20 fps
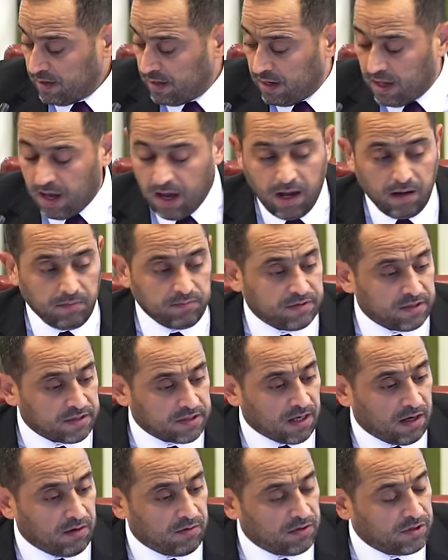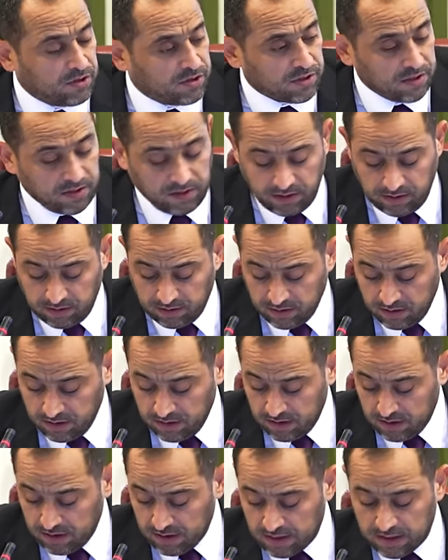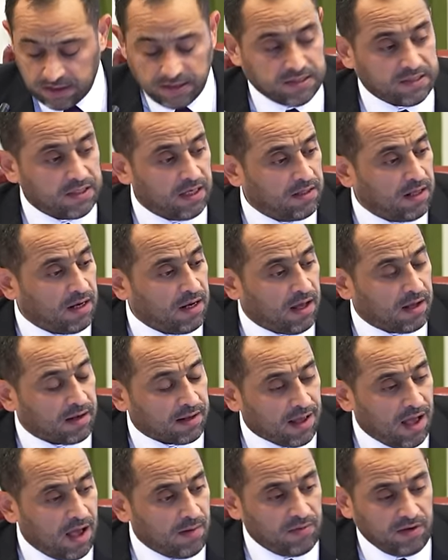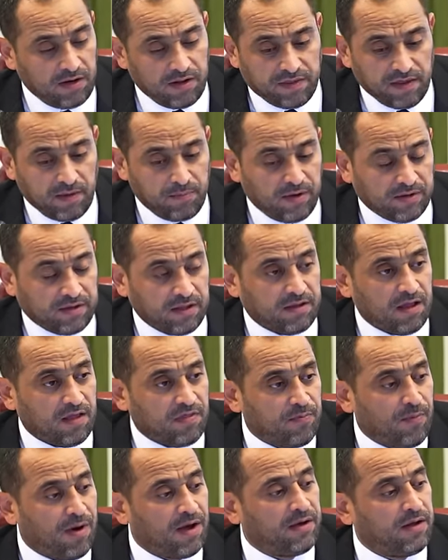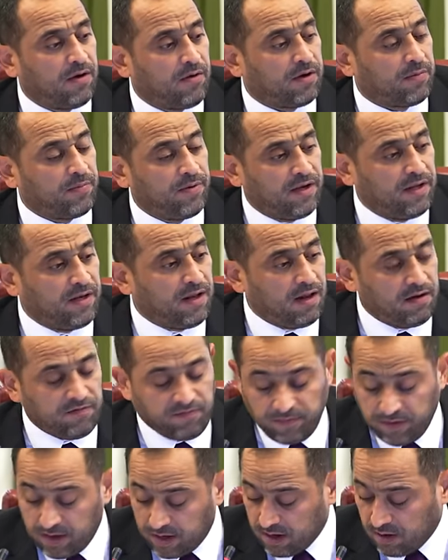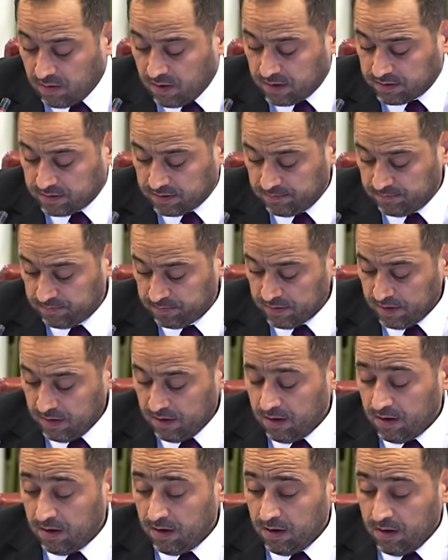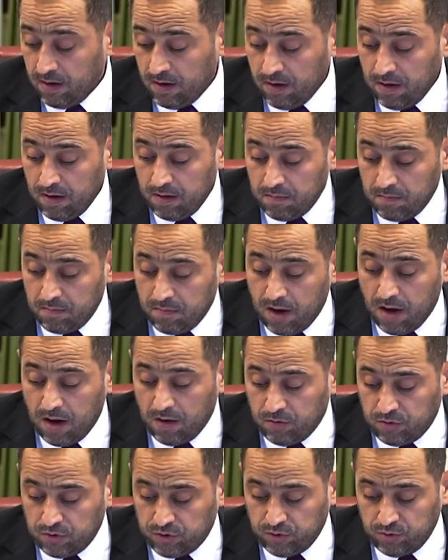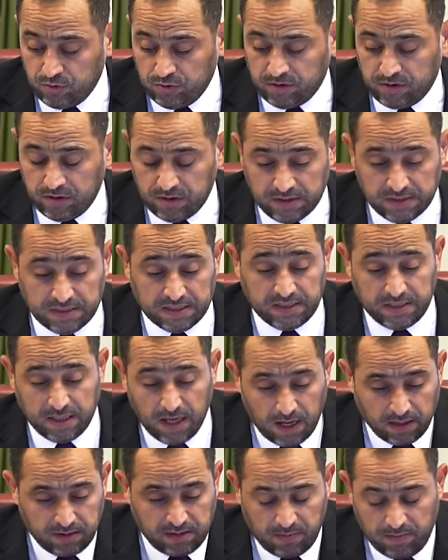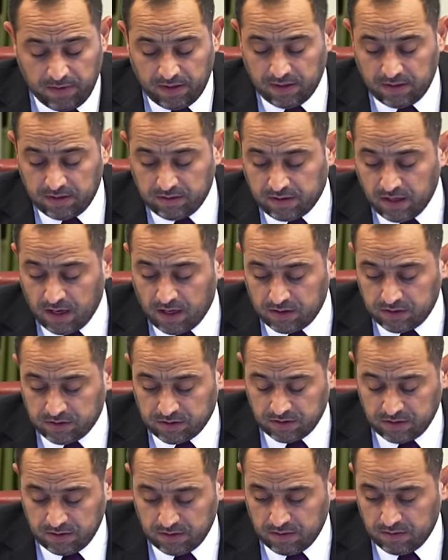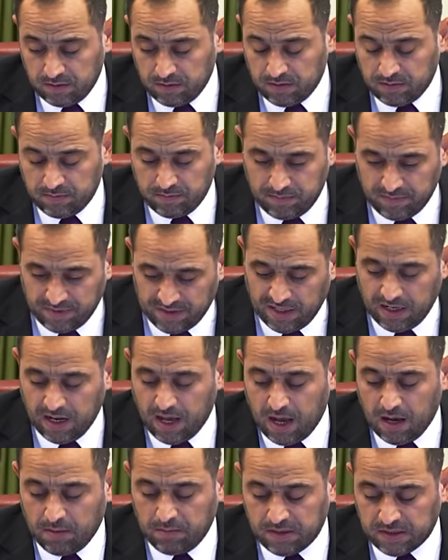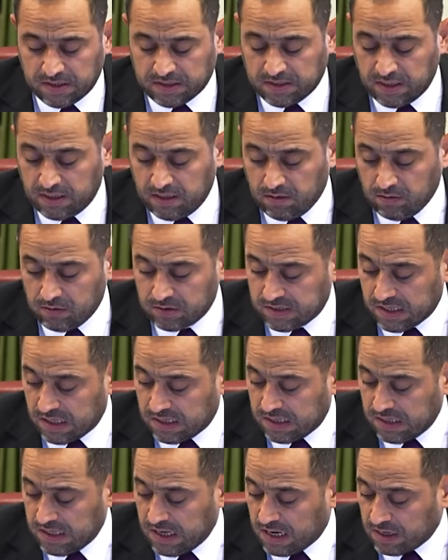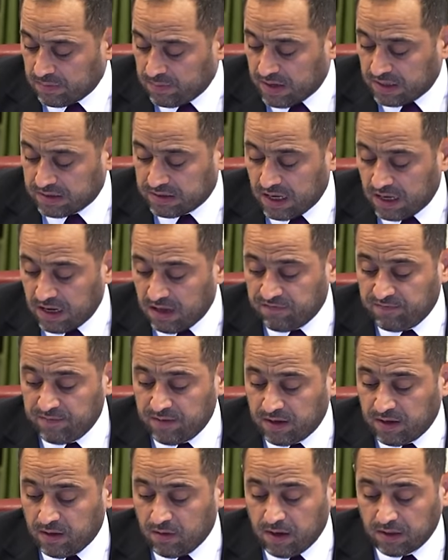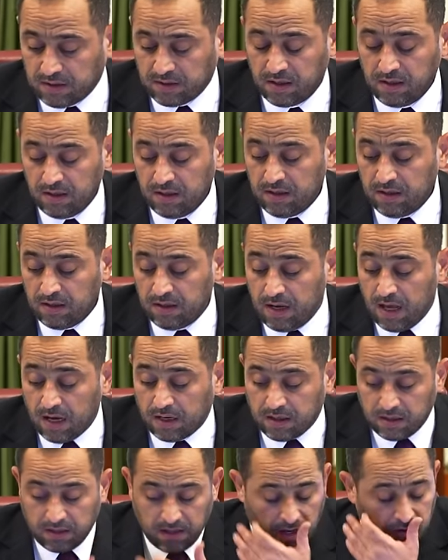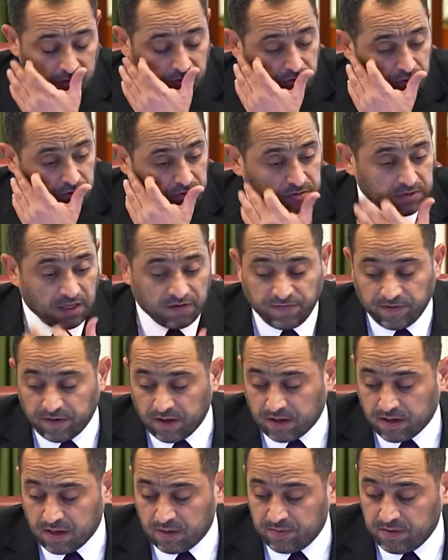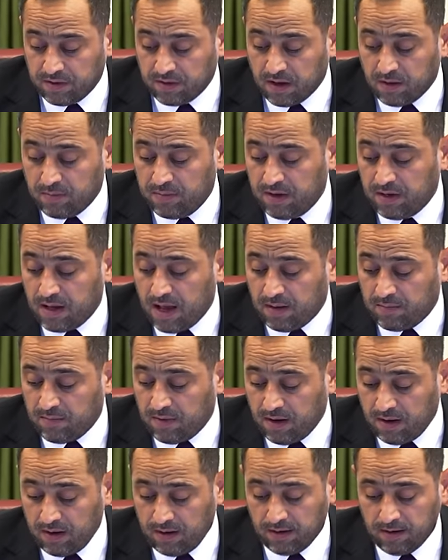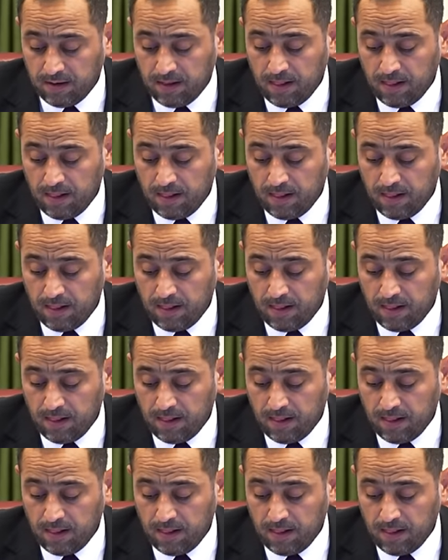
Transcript: العام 29 السنه الارقام اللي ثبتتها 48 ألف واط مع وجود زيادة بالإنتاج من العام للسنة وصلت ل 4000 ميجاوات لكن اكو طفرة كبيرة بالأحمال